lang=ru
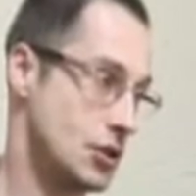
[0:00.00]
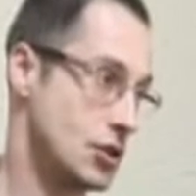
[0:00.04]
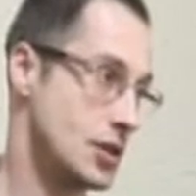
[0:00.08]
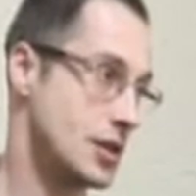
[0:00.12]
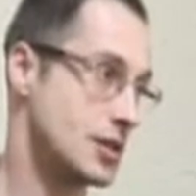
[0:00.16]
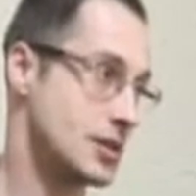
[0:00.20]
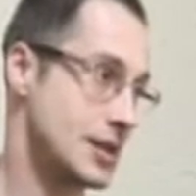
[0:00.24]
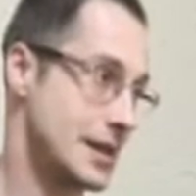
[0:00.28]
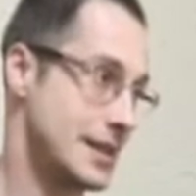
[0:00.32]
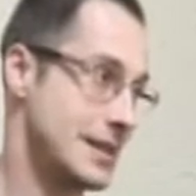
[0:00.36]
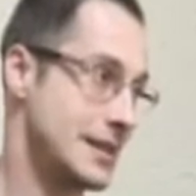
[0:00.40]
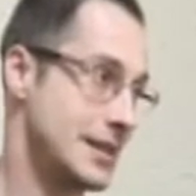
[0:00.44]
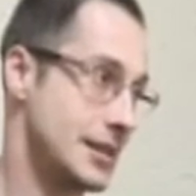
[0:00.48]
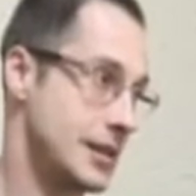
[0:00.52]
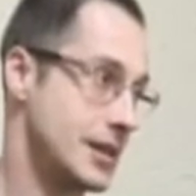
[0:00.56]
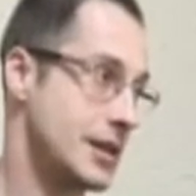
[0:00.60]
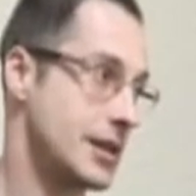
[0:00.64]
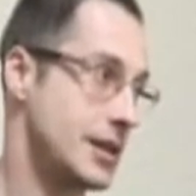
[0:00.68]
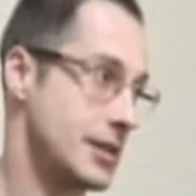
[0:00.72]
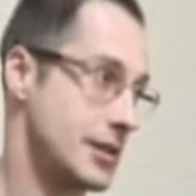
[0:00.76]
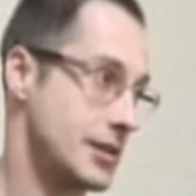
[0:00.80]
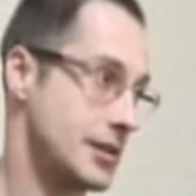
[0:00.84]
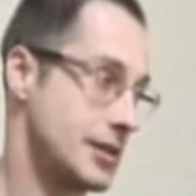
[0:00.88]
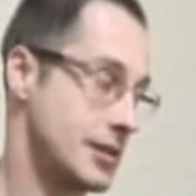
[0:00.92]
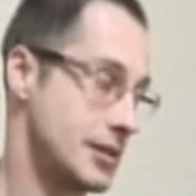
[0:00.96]
сейчас
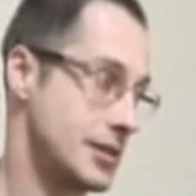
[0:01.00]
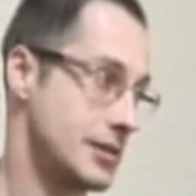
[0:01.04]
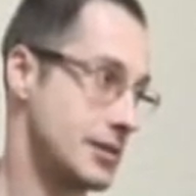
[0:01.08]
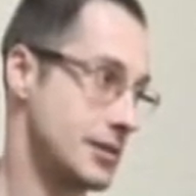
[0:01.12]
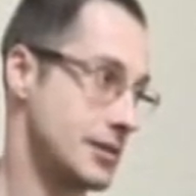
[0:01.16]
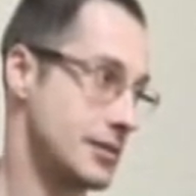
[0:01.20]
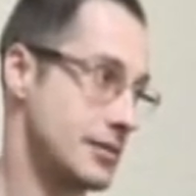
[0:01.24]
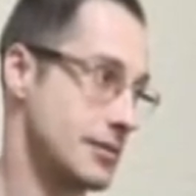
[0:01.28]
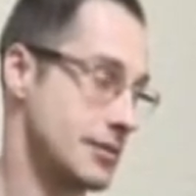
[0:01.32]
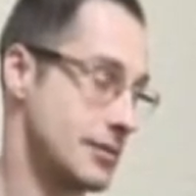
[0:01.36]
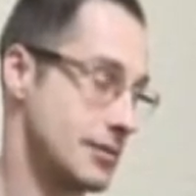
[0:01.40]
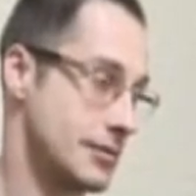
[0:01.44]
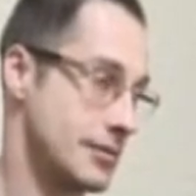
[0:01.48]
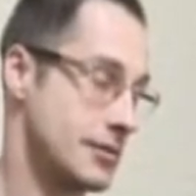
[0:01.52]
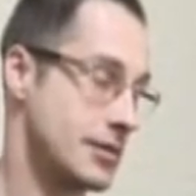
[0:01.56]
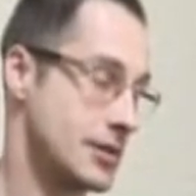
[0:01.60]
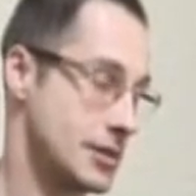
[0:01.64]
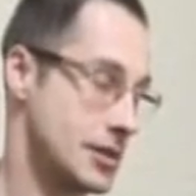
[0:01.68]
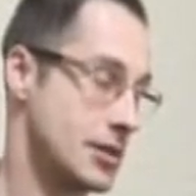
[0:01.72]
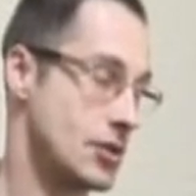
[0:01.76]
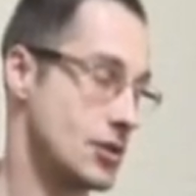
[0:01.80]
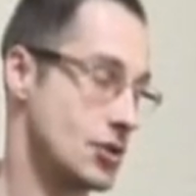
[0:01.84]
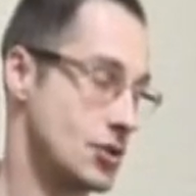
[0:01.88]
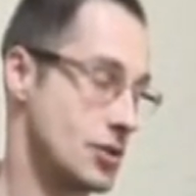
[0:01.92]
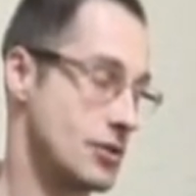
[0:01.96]
контингент это
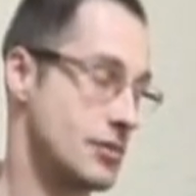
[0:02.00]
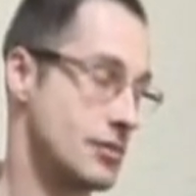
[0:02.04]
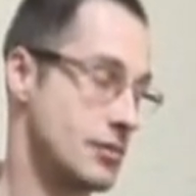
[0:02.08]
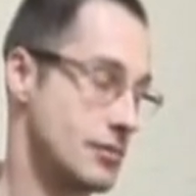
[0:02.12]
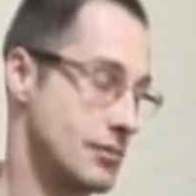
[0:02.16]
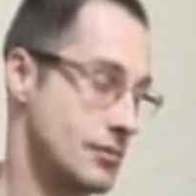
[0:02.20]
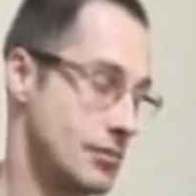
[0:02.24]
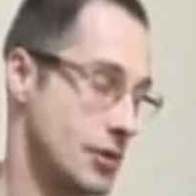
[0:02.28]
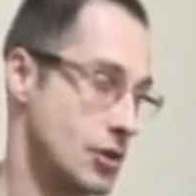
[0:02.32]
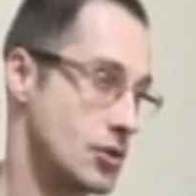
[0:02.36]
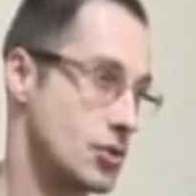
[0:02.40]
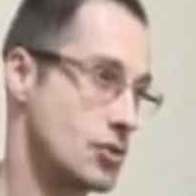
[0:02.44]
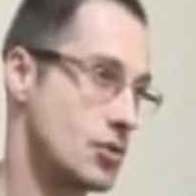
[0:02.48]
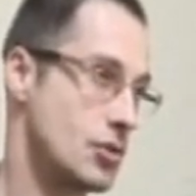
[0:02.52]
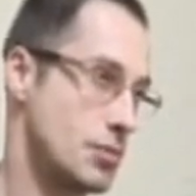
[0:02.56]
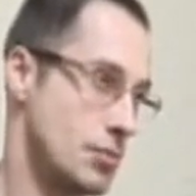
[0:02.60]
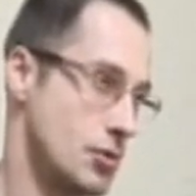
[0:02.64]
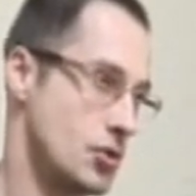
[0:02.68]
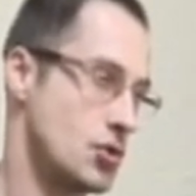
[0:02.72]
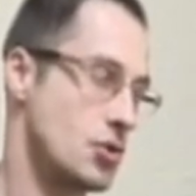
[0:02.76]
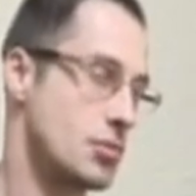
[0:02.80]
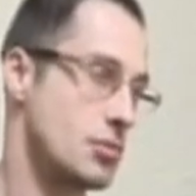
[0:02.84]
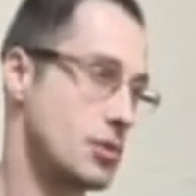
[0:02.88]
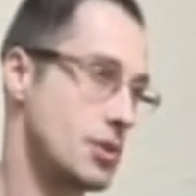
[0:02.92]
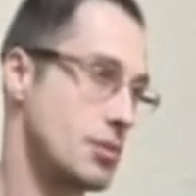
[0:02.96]
достаточно большой,
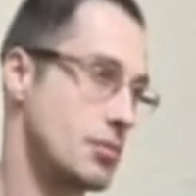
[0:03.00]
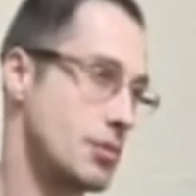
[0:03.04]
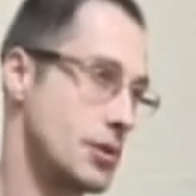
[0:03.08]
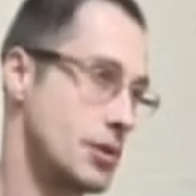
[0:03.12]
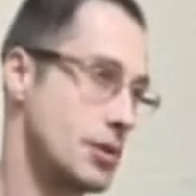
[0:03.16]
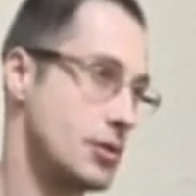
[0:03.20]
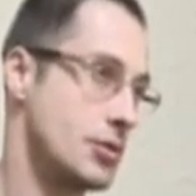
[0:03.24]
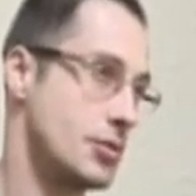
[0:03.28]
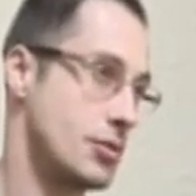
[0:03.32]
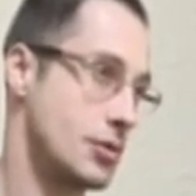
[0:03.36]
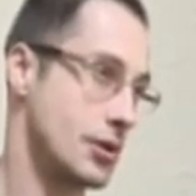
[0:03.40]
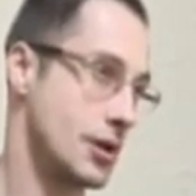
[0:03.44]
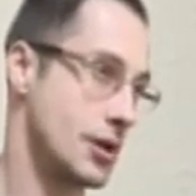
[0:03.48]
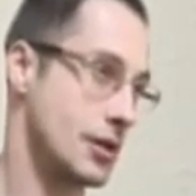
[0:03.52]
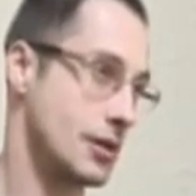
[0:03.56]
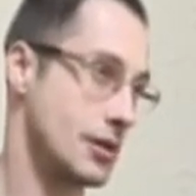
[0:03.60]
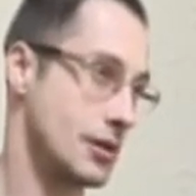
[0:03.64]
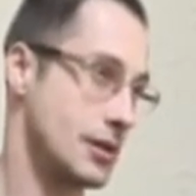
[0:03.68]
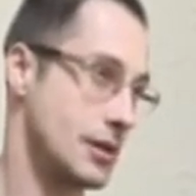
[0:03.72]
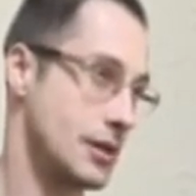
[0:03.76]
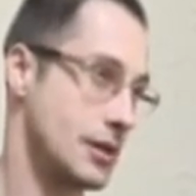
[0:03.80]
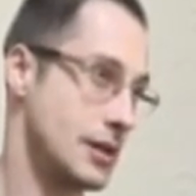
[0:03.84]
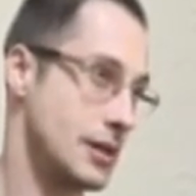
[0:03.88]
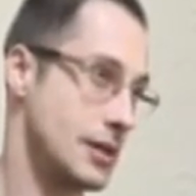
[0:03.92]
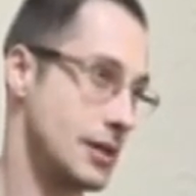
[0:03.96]
причем это молодой
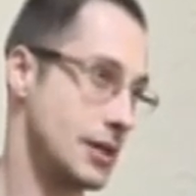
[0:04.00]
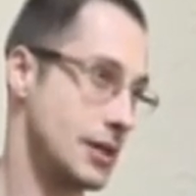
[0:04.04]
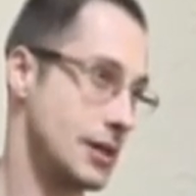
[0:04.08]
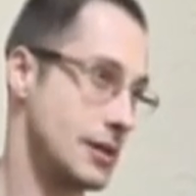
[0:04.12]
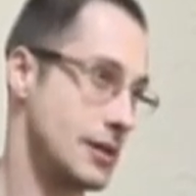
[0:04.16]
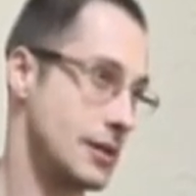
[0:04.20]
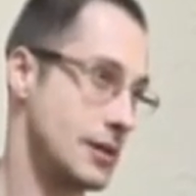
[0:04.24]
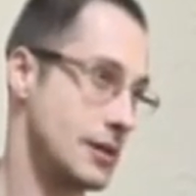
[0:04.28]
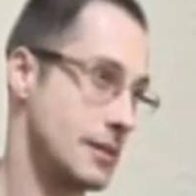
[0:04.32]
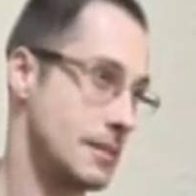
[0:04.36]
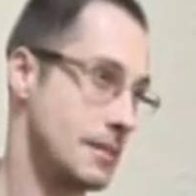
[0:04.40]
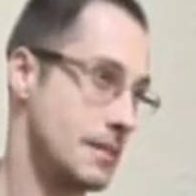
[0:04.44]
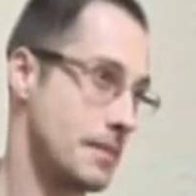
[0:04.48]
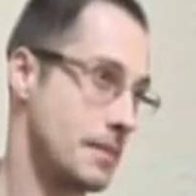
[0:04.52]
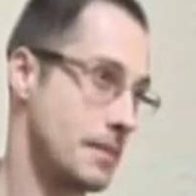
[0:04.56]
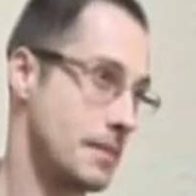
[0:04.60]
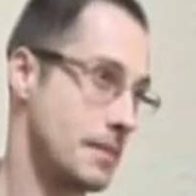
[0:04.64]
контингент.